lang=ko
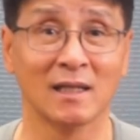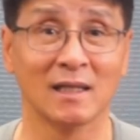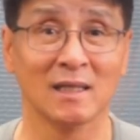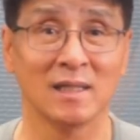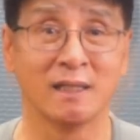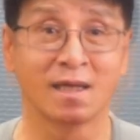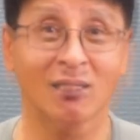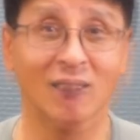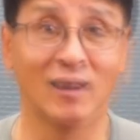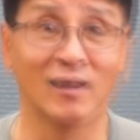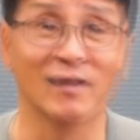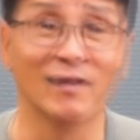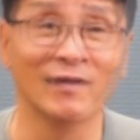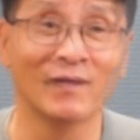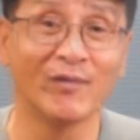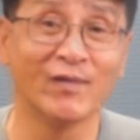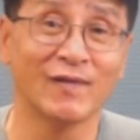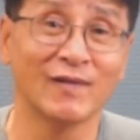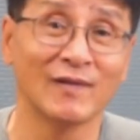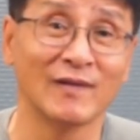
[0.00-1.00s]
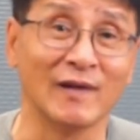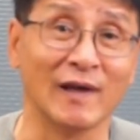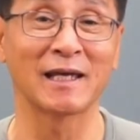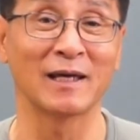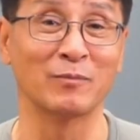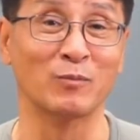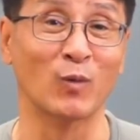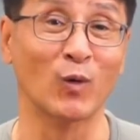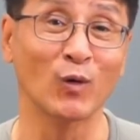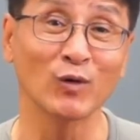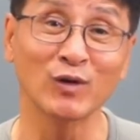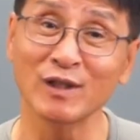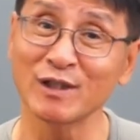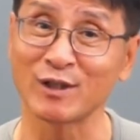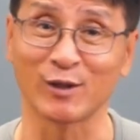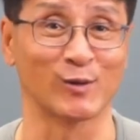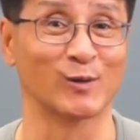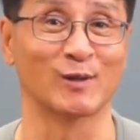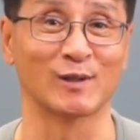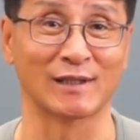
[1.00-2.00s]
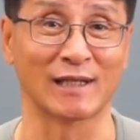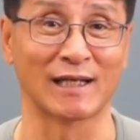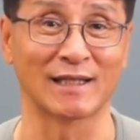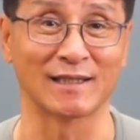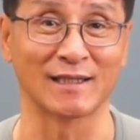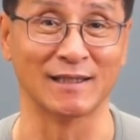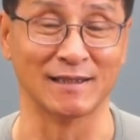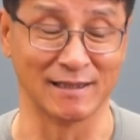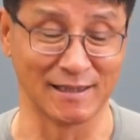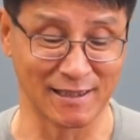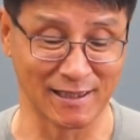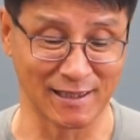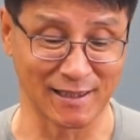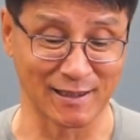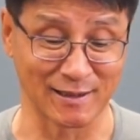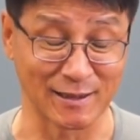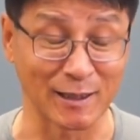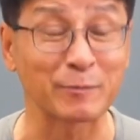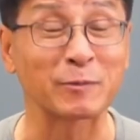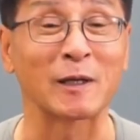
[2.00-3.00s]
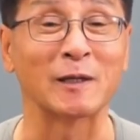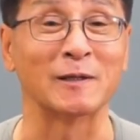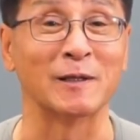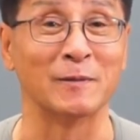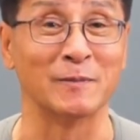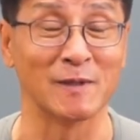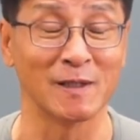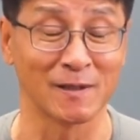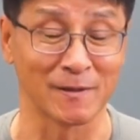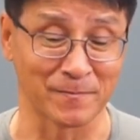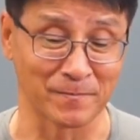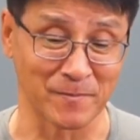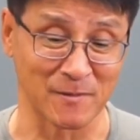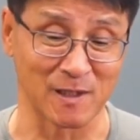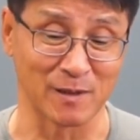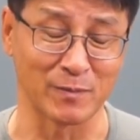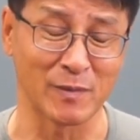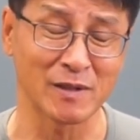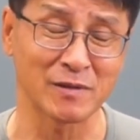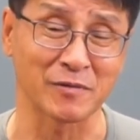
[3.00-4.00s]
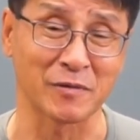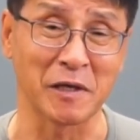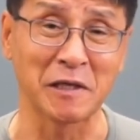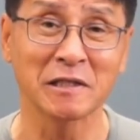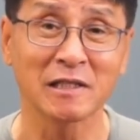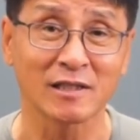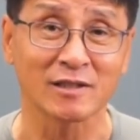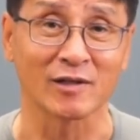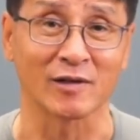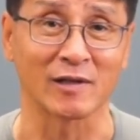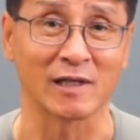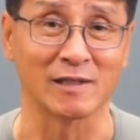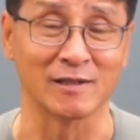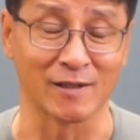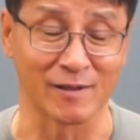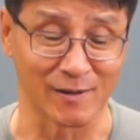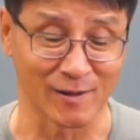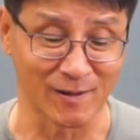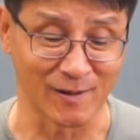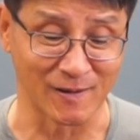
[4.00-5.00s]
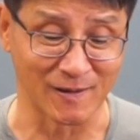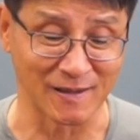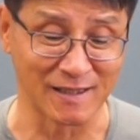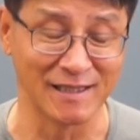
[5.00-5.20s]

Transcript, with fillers: 물론, 이렇게 모든 신호를 다 이제 잡게 되면 GPS 굉장히 약해져요.